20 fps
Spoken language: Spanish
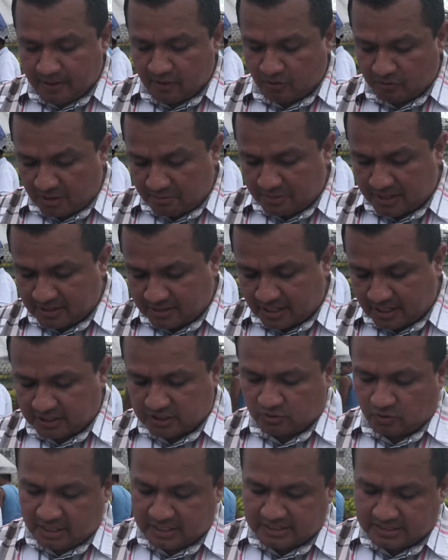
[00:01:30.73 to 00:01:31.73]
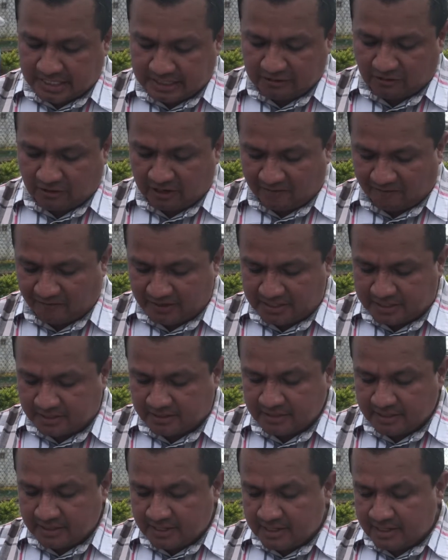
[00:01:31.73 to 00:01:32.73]
obviamente actualizando la
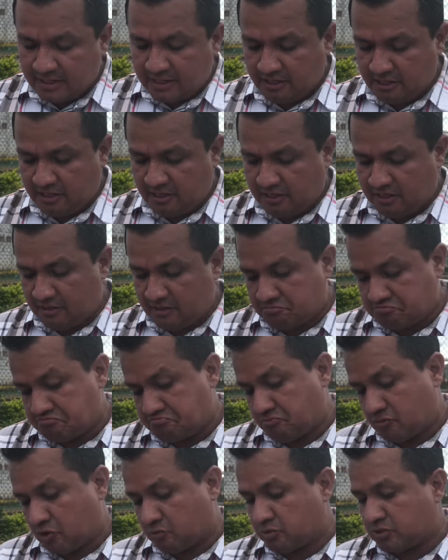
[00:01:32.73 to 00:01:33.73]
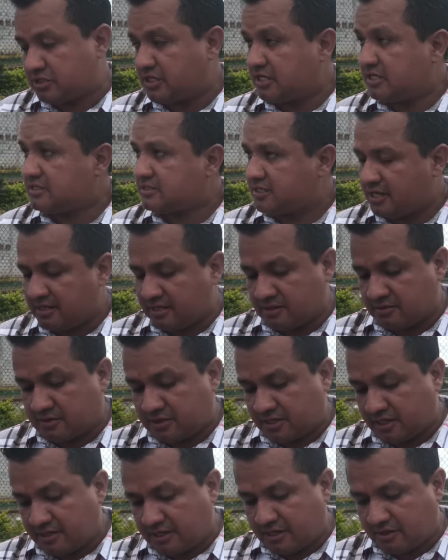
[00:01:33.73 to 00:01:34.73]
fecha y como ustedes
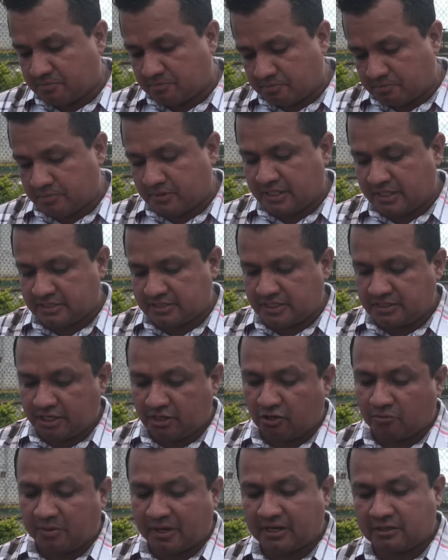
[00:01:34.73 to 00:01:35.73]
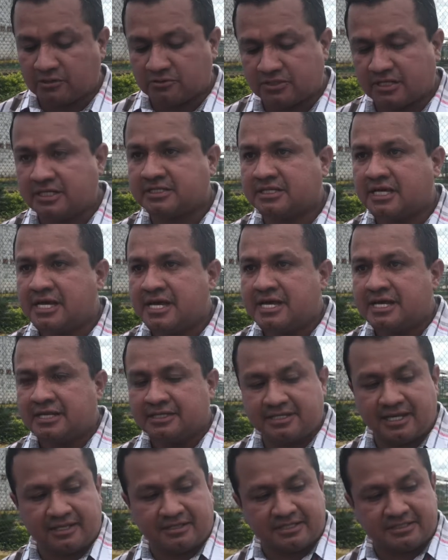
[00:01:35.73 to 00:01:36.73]
tienen, les indico para que ustedes
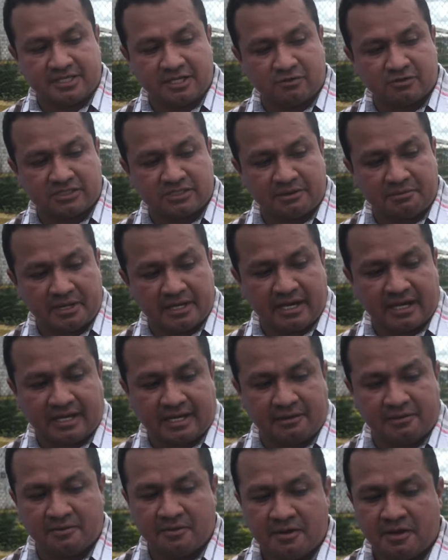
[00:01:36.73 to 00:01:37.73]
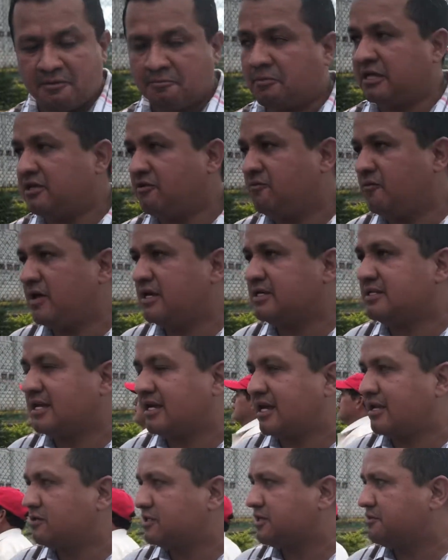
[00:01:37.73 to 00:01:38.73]
sean testigos también en la que manifiesta
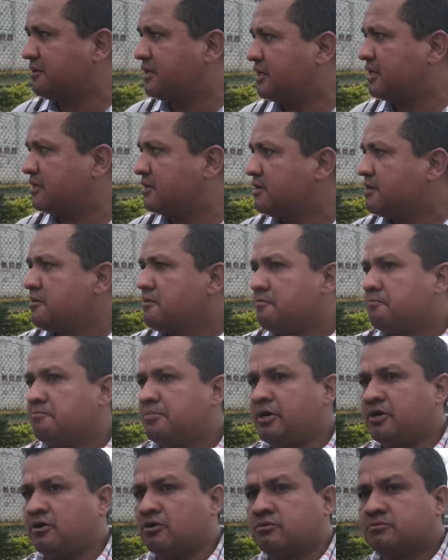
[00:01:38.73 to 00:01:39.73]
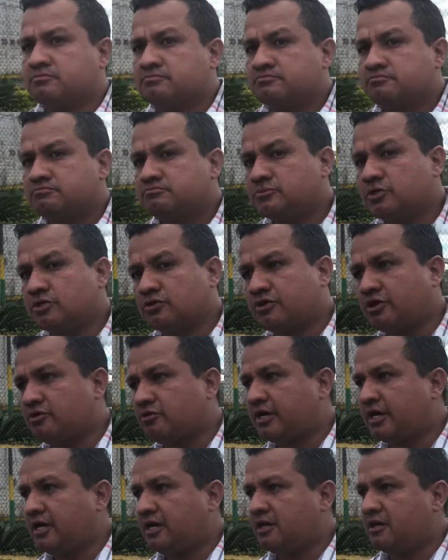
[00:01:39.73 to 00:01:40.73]
que no se va a dar. Pero yo
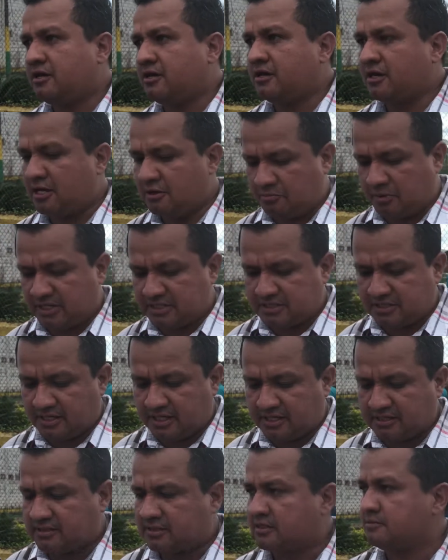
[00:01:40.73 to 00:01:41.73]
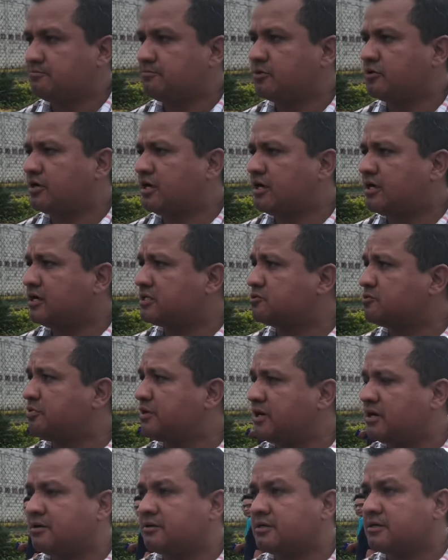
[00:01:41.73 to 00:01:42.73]
creo que el, presidente podrá dar su
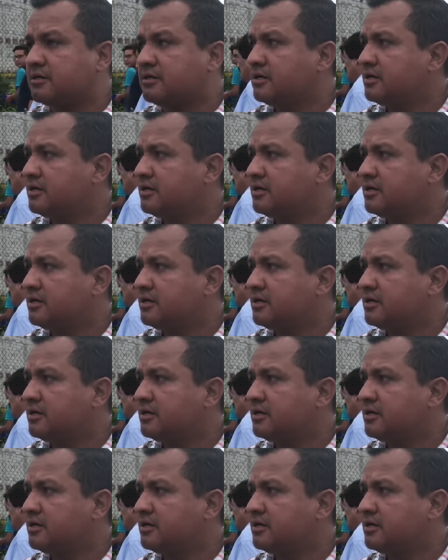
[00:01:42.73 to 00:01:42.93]
palabra.